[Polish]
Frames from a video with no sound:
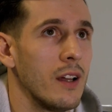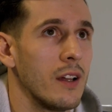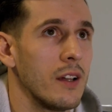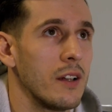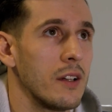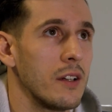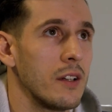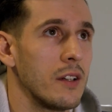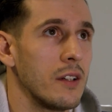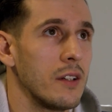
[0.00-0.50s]

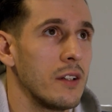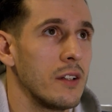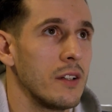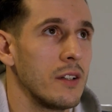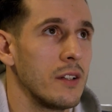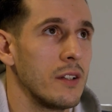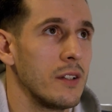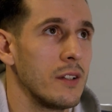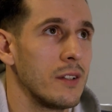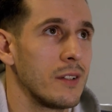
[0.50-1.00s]

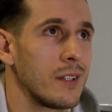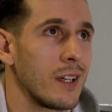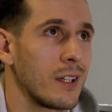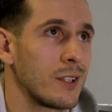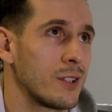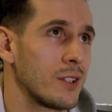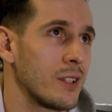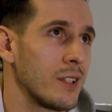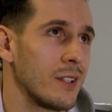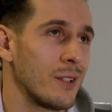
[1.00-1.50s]
E,
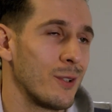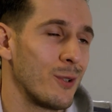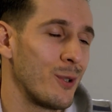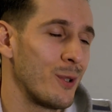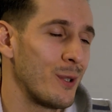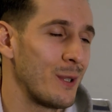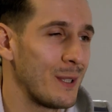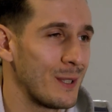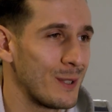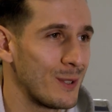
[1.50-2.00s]
także no
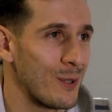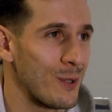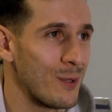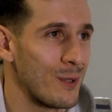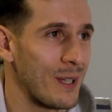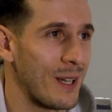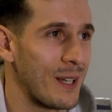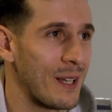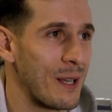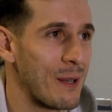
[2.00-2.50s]
jest to
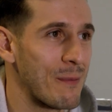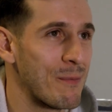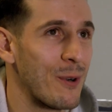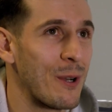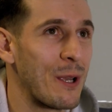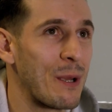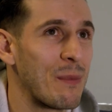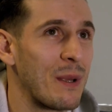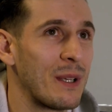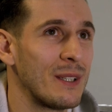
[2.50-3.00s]
takie
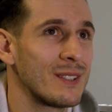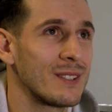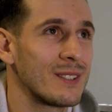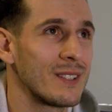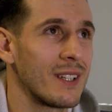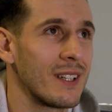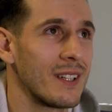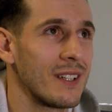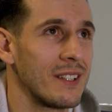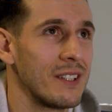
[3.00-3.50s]
moje
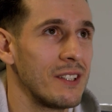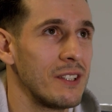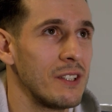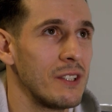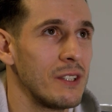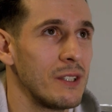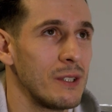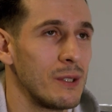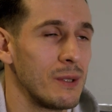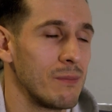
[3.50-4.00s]
miejsce
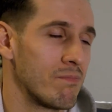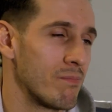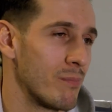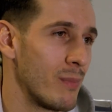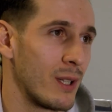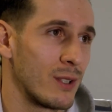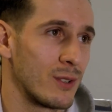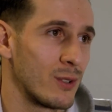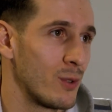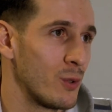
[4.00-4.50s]
i
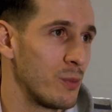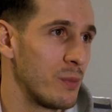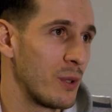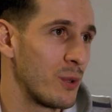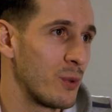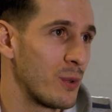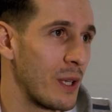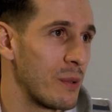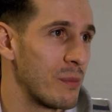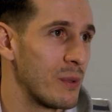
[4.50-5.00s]
bardzo lubię
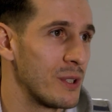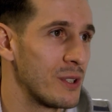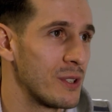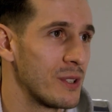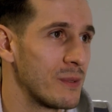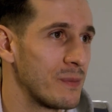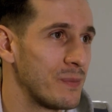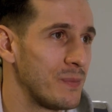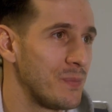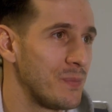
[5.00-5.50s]
tutaj być.